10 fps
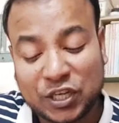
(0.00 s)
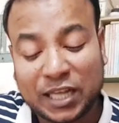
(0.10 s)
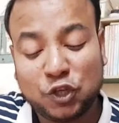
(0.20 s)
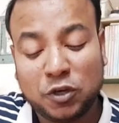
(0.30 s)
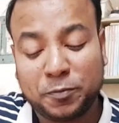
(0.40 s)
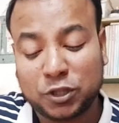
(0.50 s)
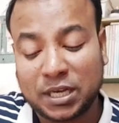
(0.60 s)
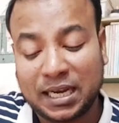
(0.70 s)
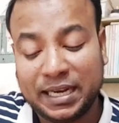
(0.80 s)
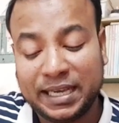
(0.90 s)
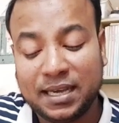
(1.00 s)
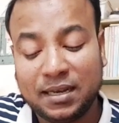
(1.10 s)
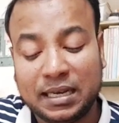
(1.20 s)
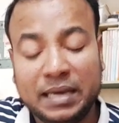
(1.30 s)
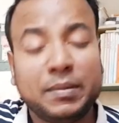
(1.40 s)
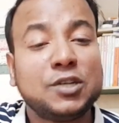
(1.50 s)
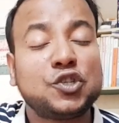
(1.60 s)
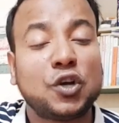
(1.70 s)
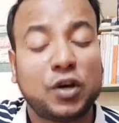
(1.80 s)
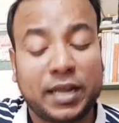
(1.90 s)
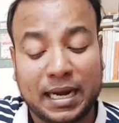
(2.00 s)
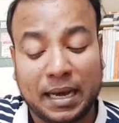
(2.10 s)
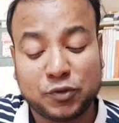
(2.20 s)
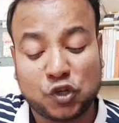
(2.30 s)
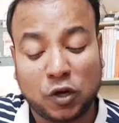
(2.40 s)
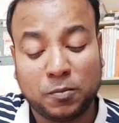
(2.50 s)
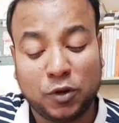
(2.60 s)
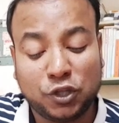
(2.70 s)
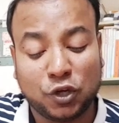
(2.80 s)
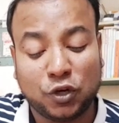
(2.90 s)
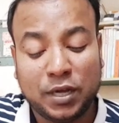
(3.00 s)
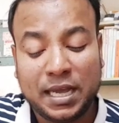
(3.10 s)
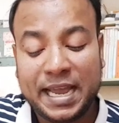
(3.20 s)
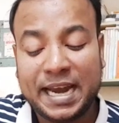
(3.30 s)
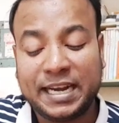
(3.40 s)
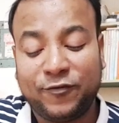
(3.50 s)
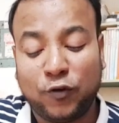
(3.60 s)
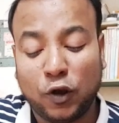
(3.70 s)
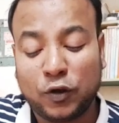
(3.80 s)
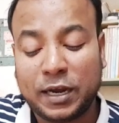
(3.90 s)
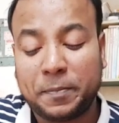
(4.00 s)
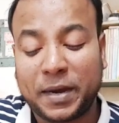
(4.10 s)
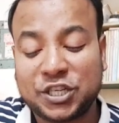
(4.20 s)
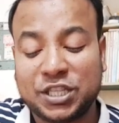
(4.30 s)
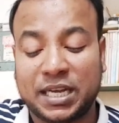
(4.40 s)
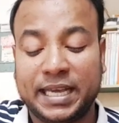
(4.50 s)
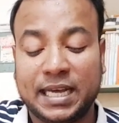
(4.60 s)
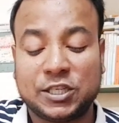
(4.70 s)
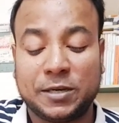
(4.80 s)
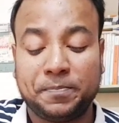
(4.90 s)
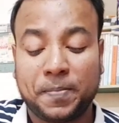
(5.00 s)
জাতীয় পতাকা নিয়ে লিমান শহরের নাম সংবলিত একটি ফলকের পাশে দাঁড়িয়ে আছে